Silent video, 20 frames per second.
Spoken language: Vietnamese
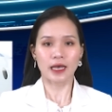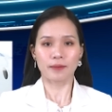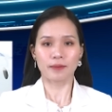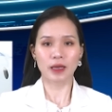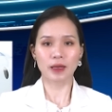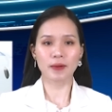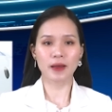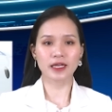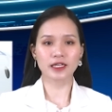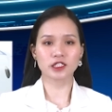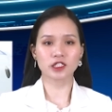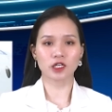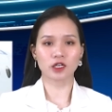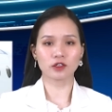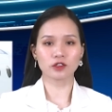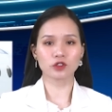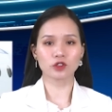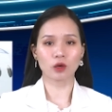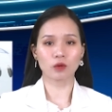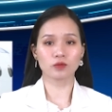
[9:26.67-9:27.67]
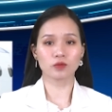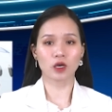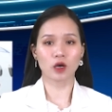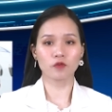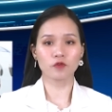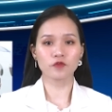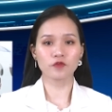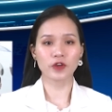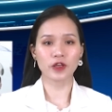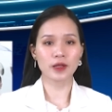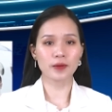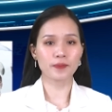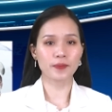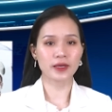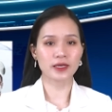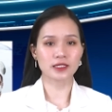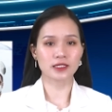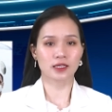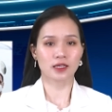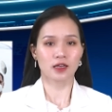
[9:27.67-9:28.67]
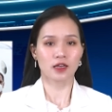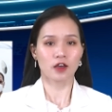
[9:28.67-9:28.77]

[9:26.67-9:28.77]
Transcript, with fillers: Máy bay chở Tổng thống Philippines